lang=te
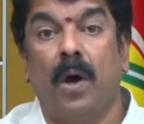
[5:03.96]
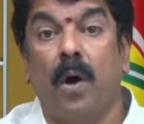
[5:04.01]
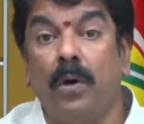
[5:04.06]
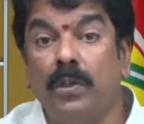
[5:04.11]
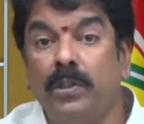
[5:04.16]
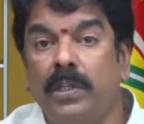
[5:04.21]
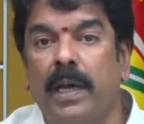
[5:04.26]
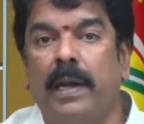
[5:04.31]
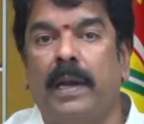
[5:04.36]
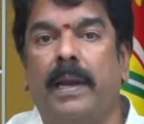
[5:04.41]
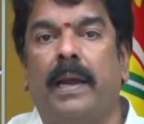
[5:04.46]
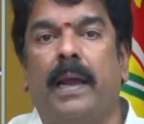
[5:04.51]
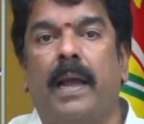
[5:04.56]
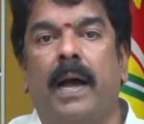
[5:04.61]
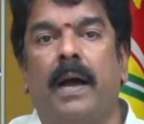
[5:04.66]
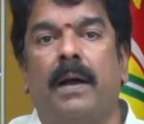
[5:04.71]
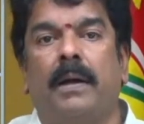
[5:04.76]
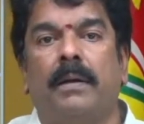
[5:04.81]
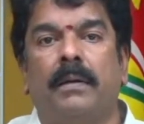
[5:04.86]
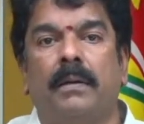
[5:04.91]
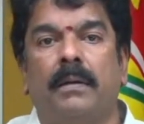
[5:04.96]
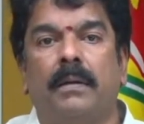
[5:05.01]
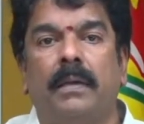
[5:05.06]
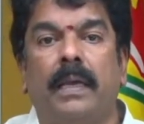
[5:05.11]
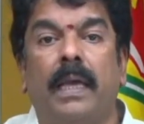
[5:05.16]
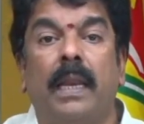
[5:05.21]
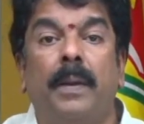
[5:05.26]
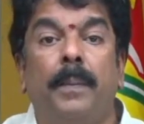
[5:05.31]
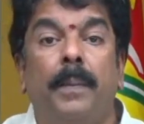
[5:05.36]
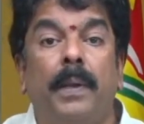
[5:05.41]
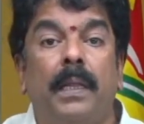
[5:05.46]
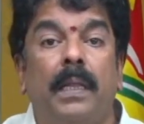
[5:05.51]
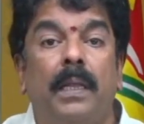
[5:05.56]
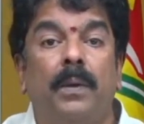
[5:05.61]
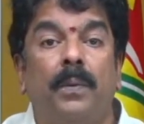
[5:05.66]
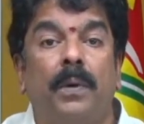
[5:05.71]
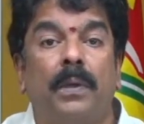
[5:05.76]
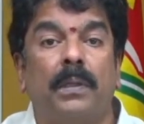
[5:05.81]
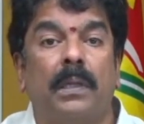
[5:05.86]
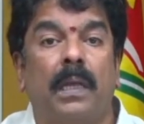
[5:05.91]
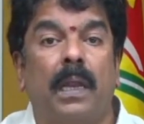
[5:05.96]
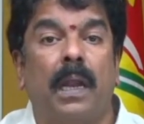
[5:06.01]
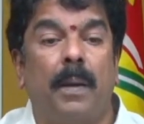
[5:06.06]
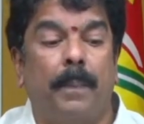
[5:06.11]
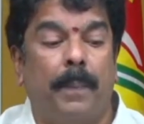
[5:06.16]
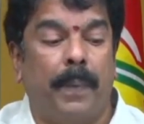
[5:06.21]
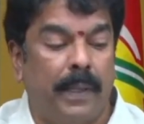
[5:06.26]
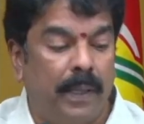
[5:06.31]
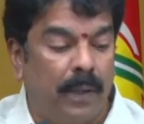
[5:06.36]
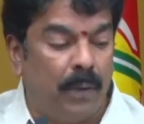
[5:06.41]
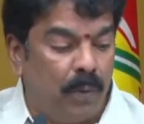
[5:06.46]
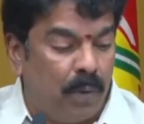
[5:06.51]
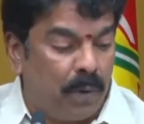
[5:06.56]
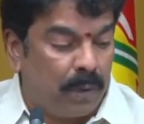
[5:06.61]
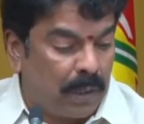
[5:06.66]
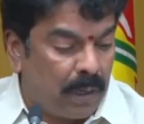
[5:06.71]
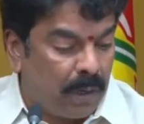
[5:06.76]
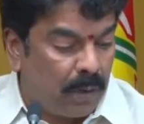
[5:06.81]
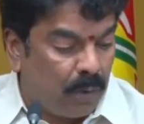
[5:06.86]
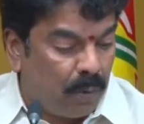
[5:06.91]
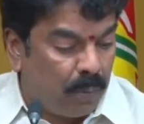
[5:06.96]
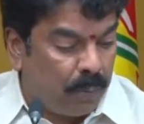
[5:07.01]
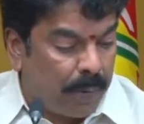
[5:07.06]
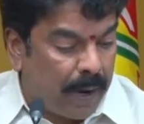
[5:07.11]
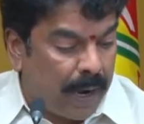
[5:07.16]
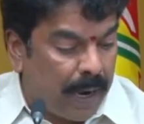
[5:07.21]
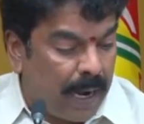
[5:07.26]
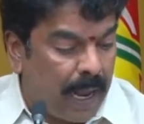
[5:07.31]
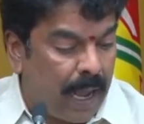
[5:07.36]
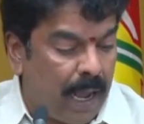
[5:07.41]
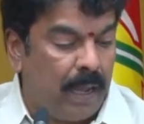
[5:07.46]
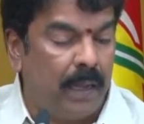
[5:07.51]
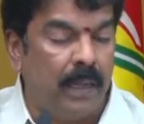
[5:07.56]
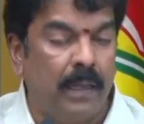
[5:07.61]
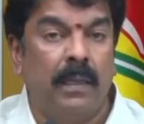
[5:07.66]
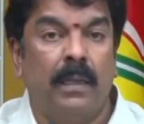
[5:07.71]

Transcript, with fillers: దౌర్జన్యంగా ఎనిమిది వందల పది కోట్ల రూపాయల